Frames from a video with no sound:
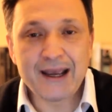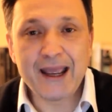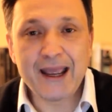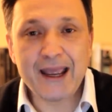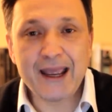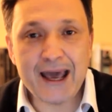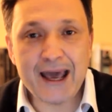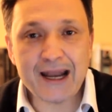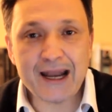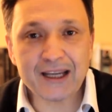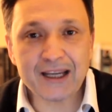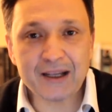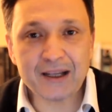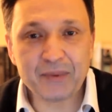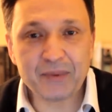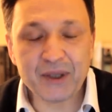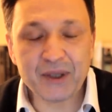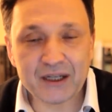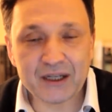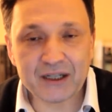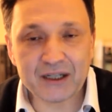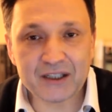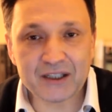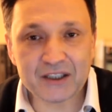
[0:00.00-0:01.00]
eğer ki
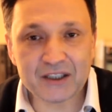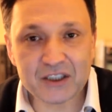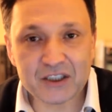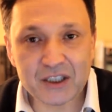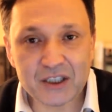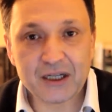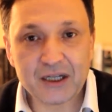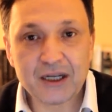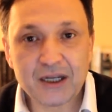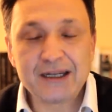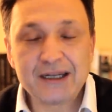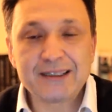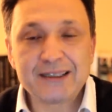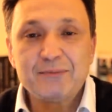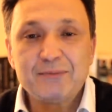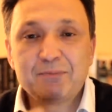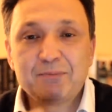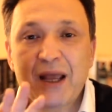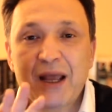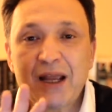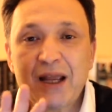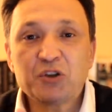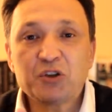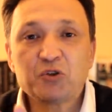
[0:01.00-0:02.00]
bir kişi
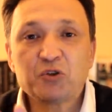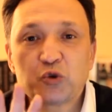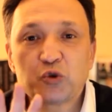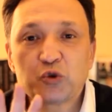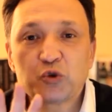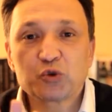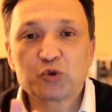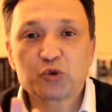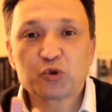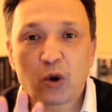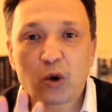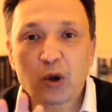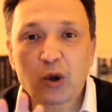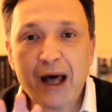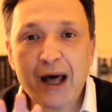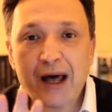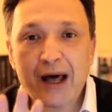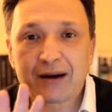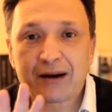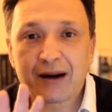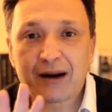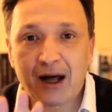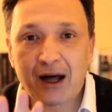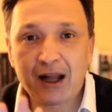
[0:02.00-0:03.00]
500
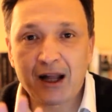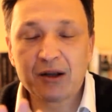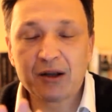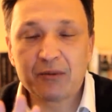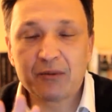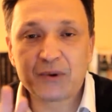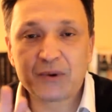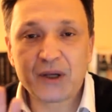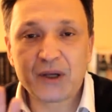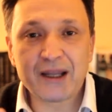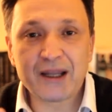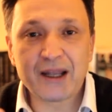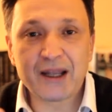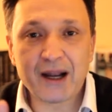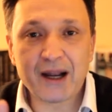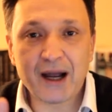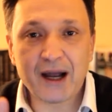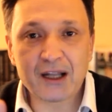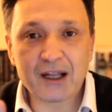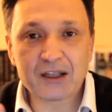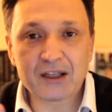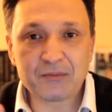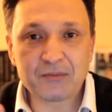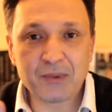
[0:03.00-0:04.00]
dolar alıp kenara
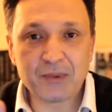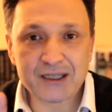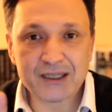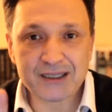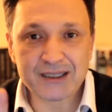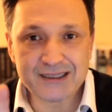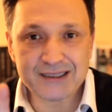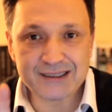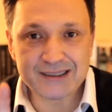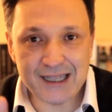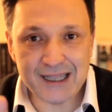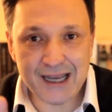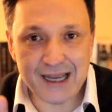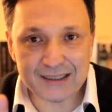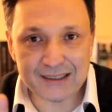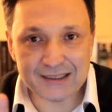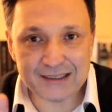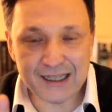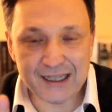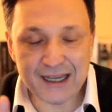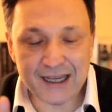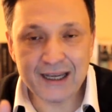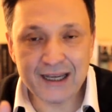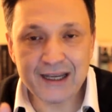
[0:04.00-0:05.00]
atmak
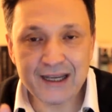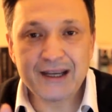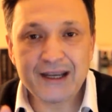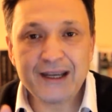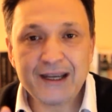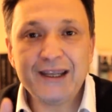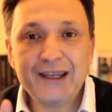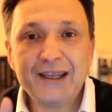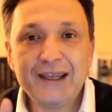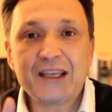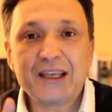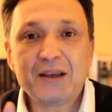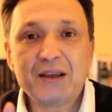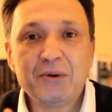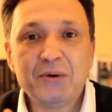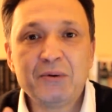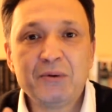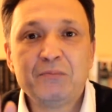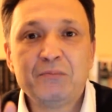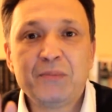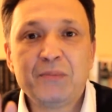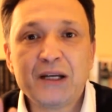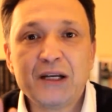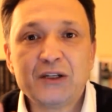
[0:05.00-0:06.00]
isterse
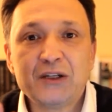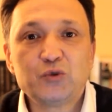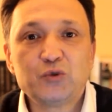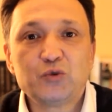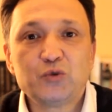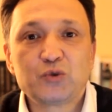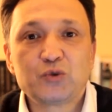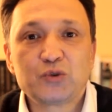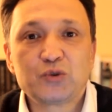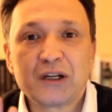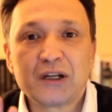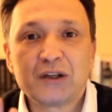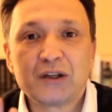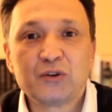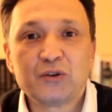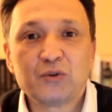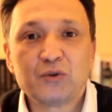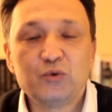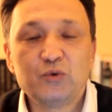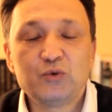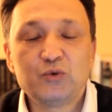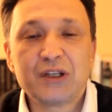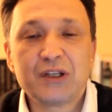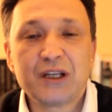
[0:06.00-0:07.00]
2500
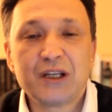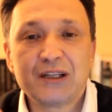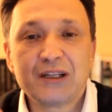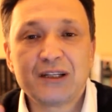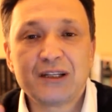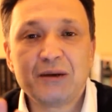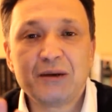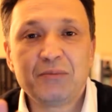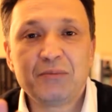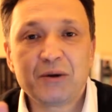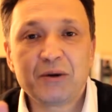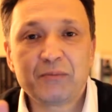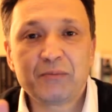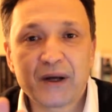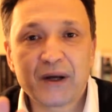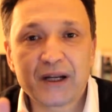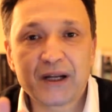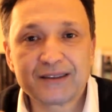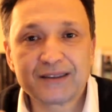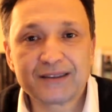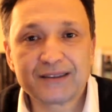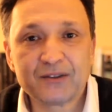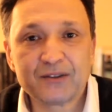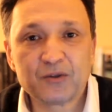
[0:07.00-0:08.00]
liranın üzerinde bir
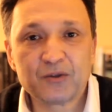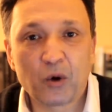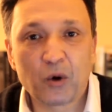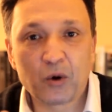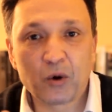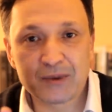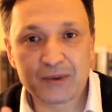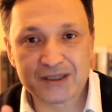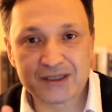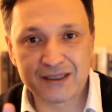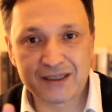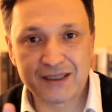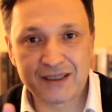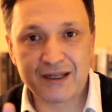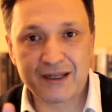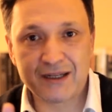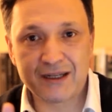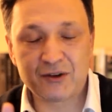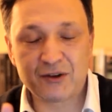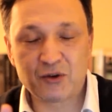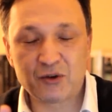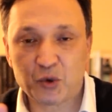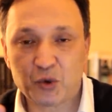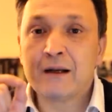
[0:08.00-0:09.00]
parasının olması
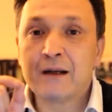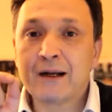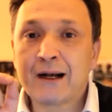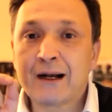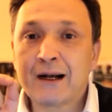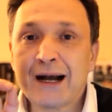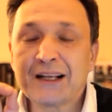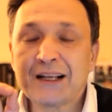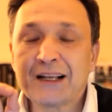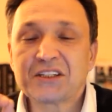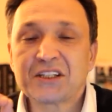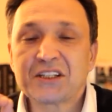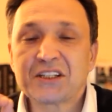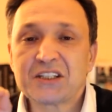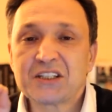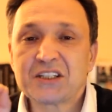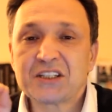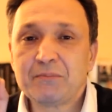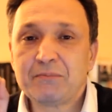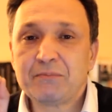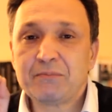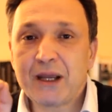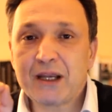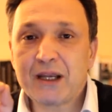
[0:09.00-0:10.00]
gerekiyor. Kaç
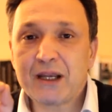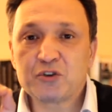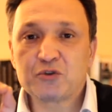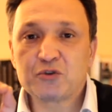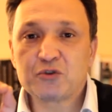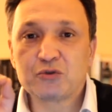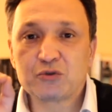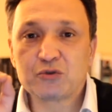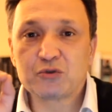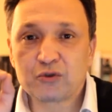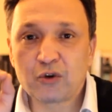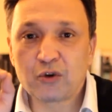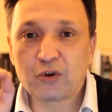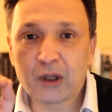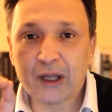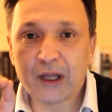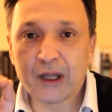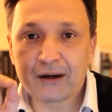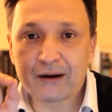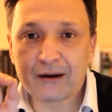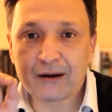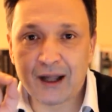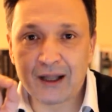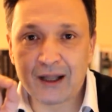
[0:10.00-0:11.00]
kişi 500
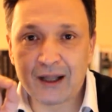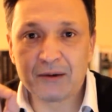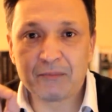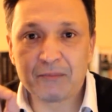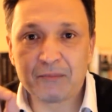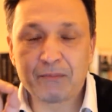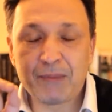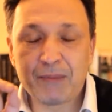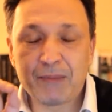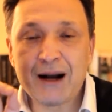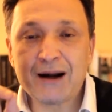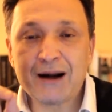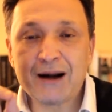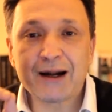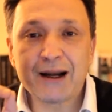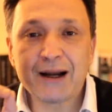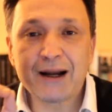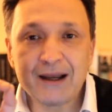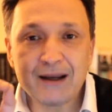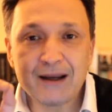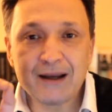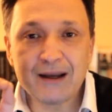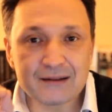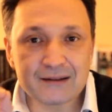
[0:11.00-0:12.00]
dolar alıp
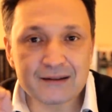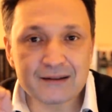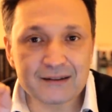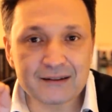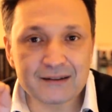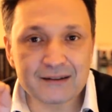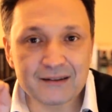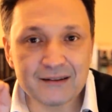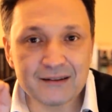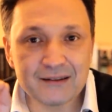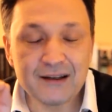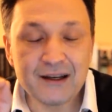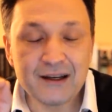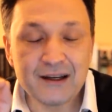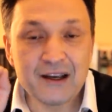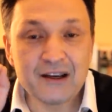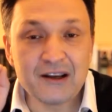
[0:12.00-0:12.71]
bankaya yatırdı